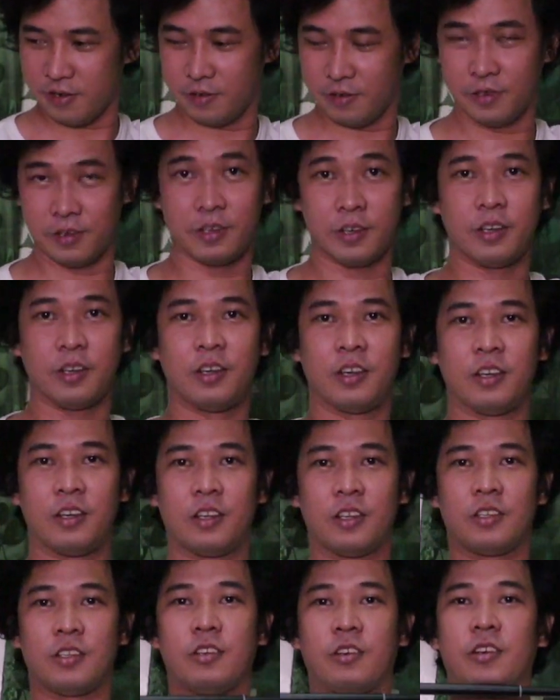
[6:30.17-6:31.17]
Oh.
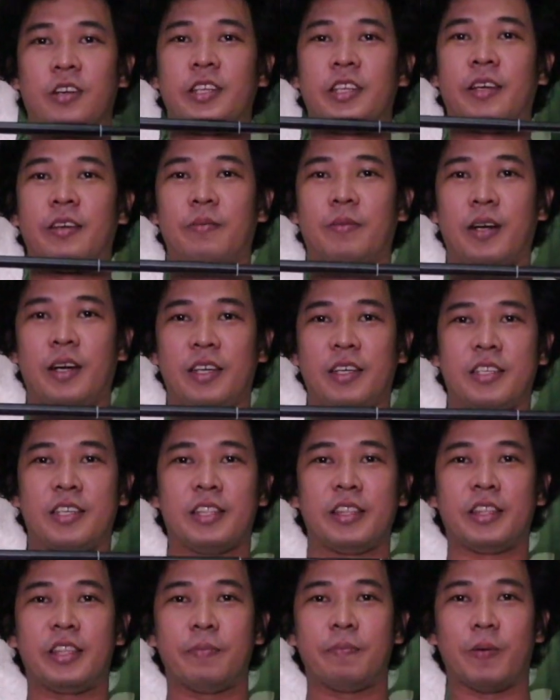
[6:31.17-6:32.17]
So, ganyan. Mga
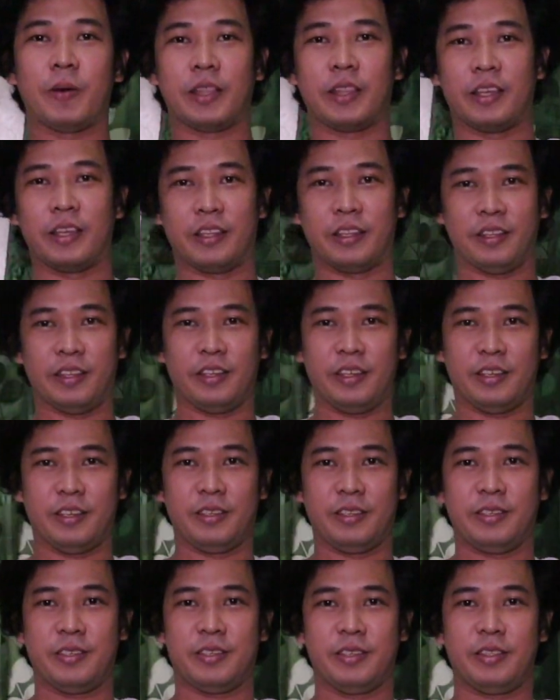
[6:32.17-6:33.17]
isang dip pa din. Wow
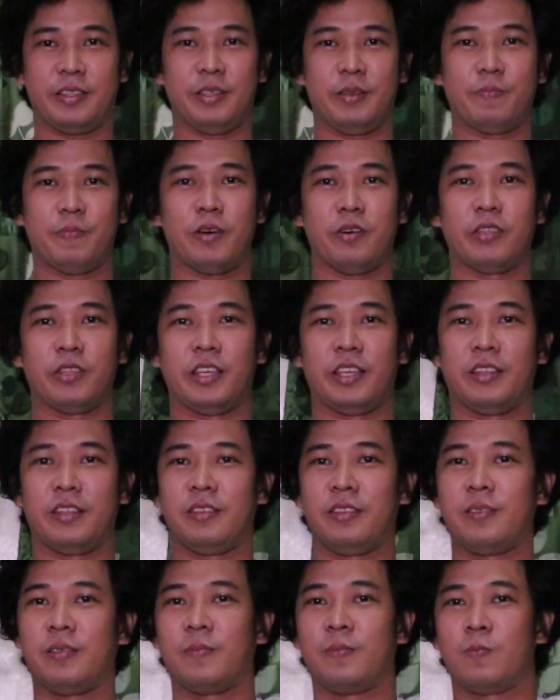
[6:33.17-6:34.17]
naman! Isang dip ako din.
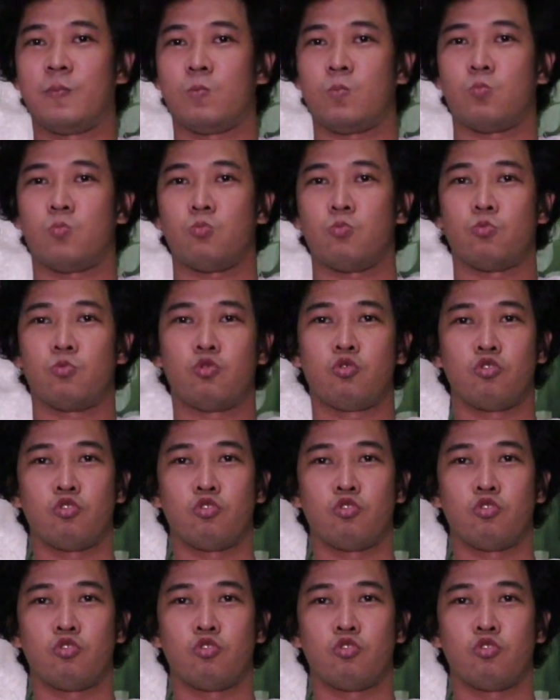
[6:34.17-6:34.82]
Wow!